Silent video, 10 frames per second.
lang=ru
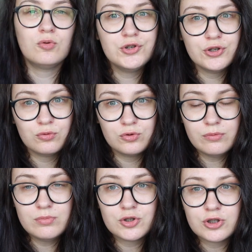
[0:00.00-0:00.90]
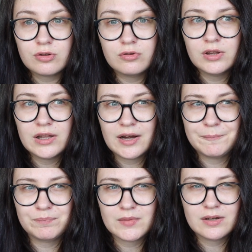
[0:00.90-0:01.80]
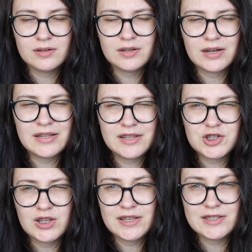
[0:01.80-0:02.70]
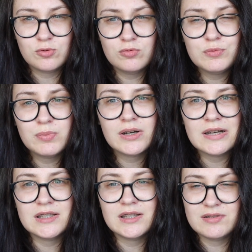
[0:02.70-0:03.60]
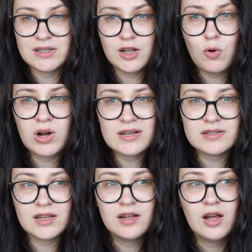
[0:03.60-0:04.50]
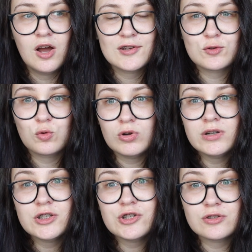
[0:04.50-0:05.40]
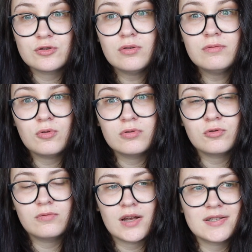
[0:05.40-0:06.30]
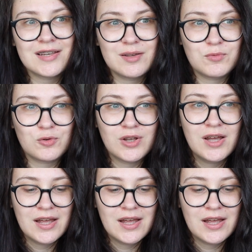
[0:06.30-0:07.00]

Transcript: Очень удобно, что на когда начинаете курс проходить, там всегда указано, сколько часов он у вас займет.